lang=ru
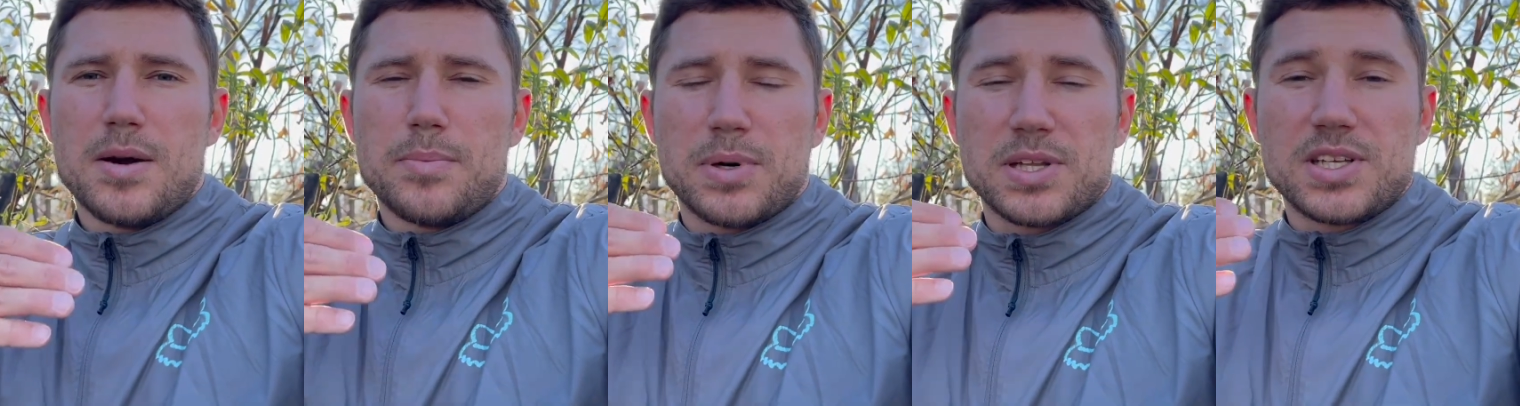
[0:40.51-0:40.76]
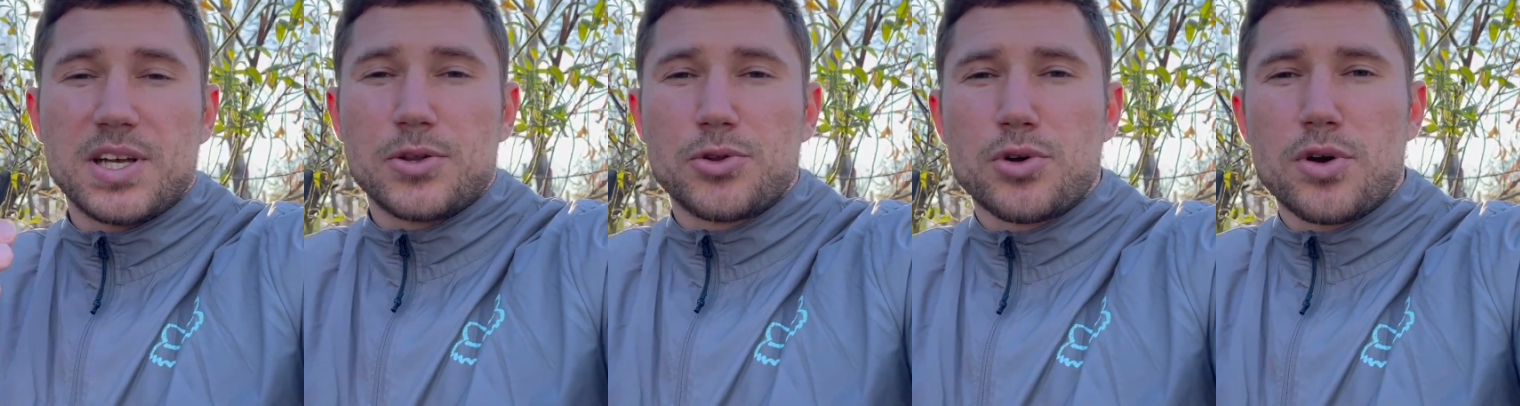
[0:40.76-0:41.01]

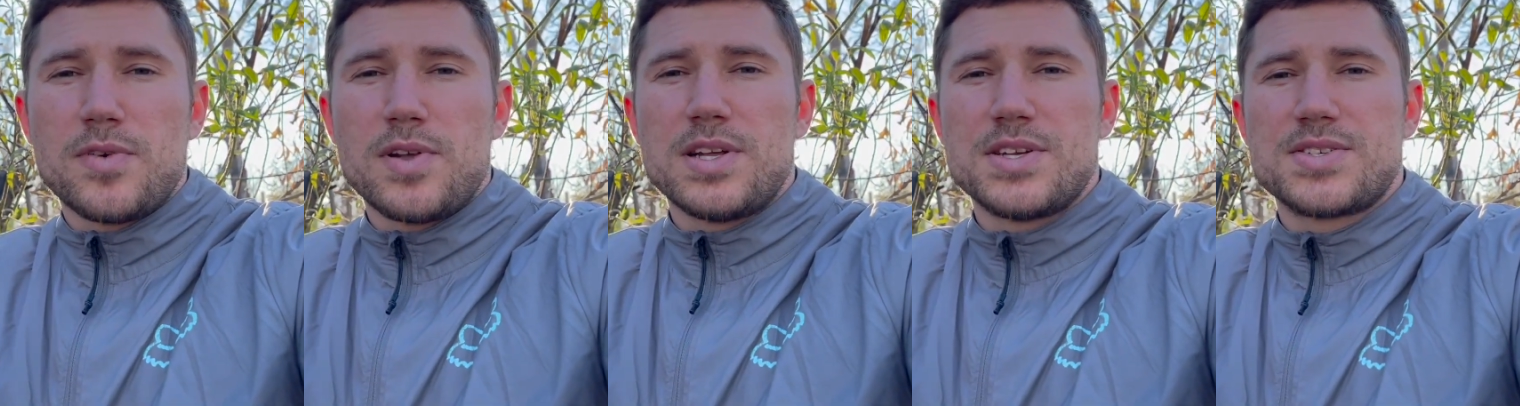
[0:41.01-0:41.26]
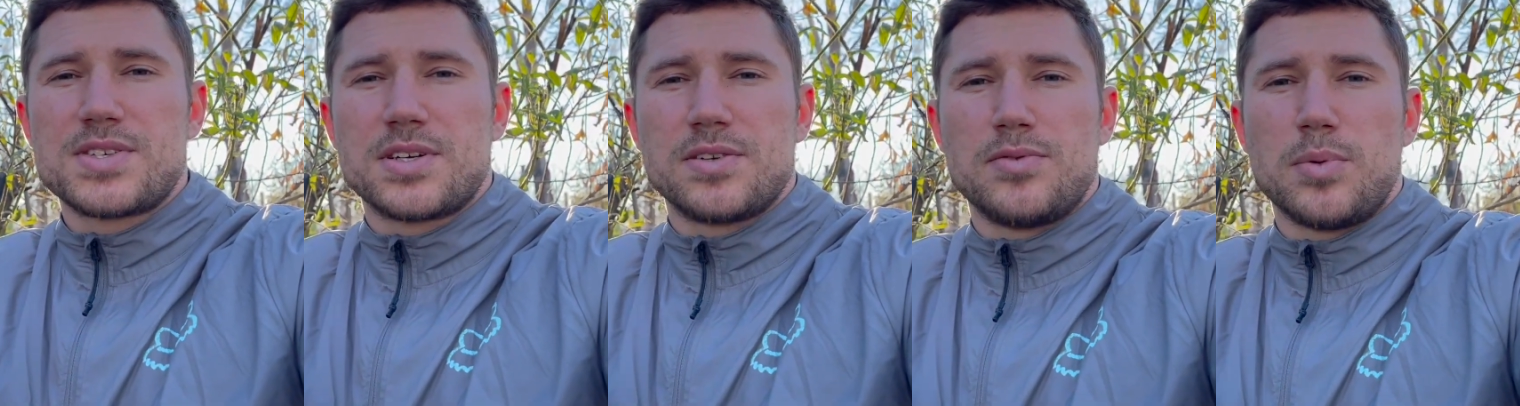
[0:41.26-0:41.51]

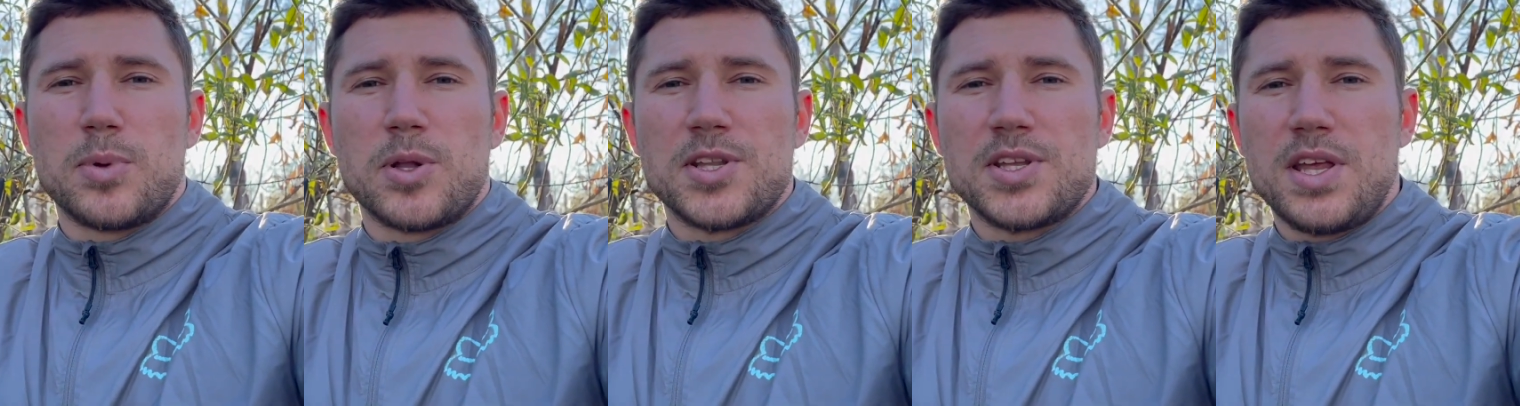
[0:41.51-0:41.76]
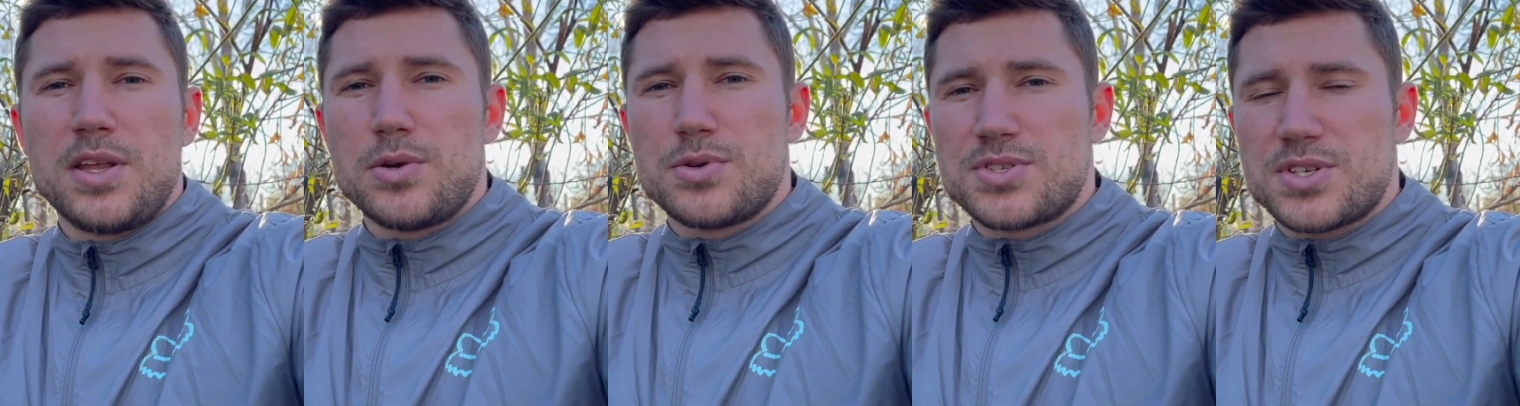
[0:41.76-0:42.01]
подготовились к
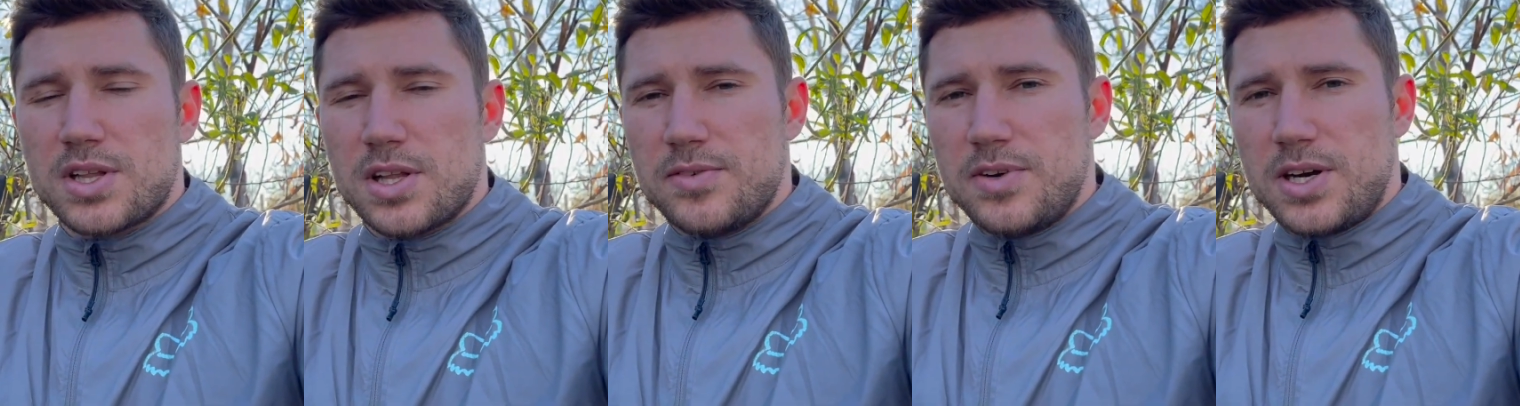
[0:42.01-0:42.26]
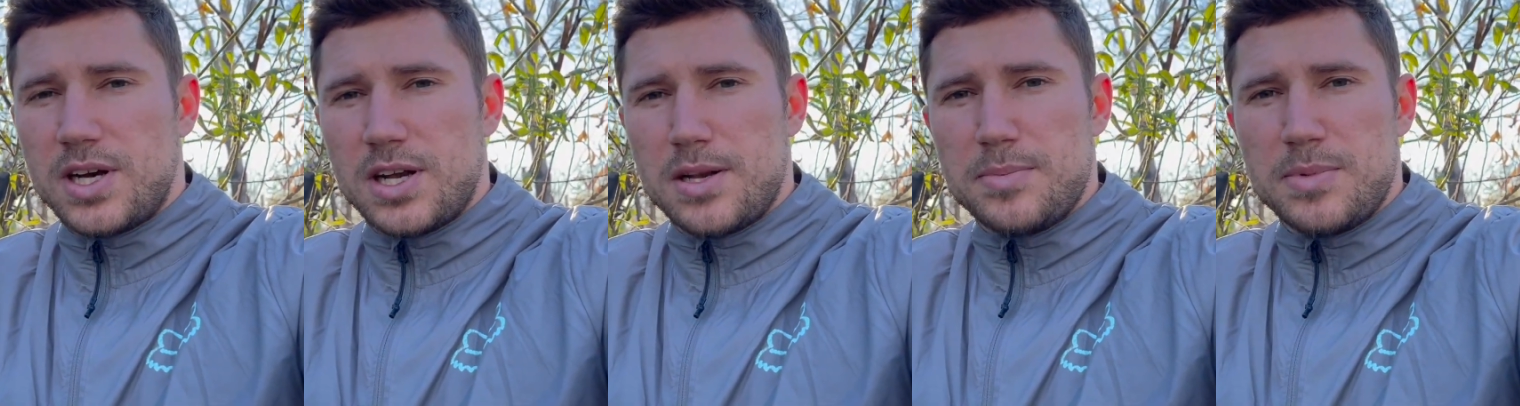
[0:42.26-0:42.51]
выполнению
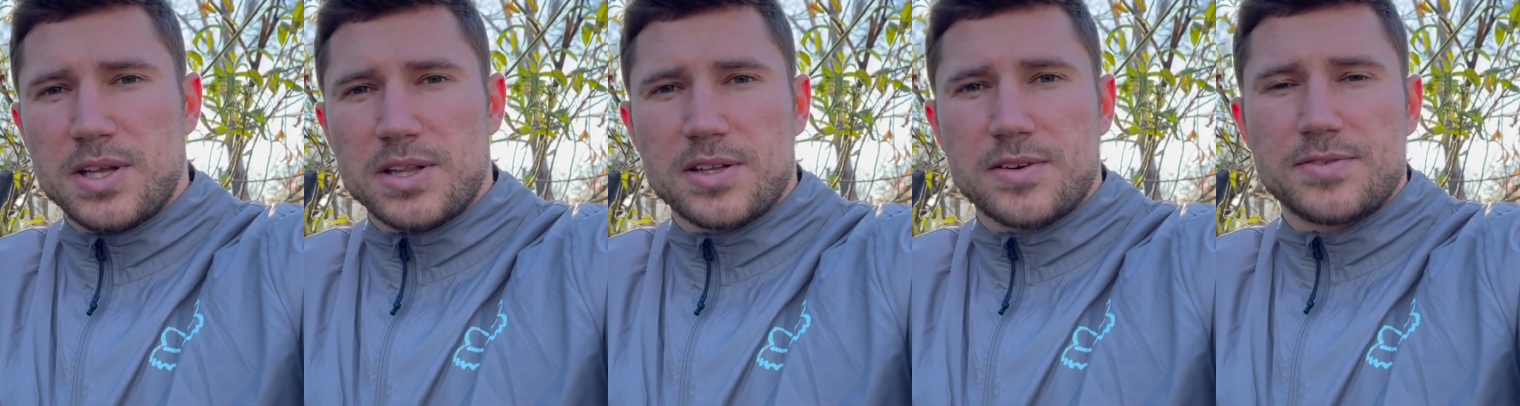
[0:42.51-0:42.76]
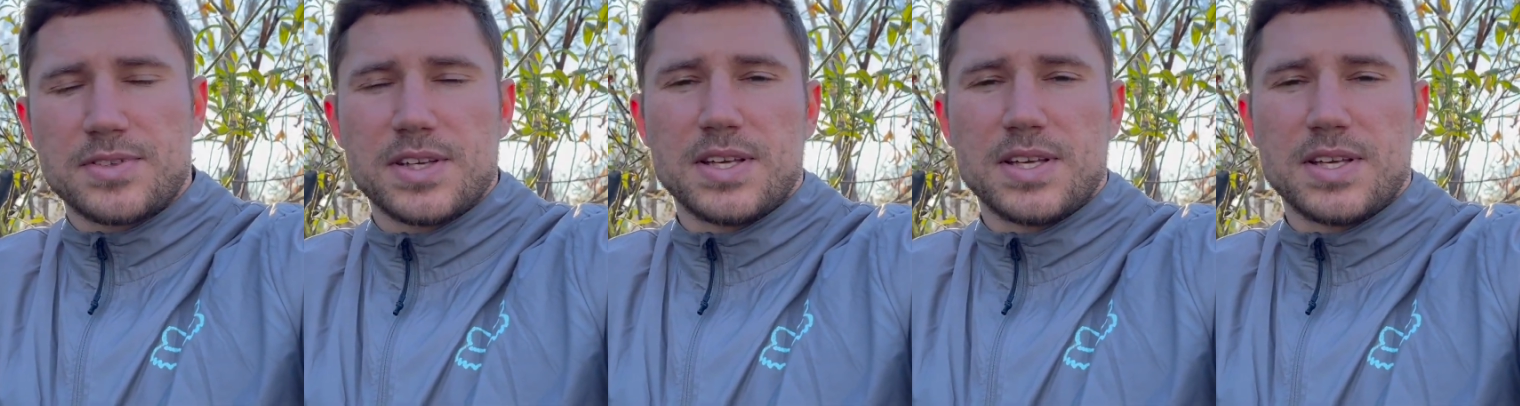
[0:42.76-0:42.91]
силовых элементов,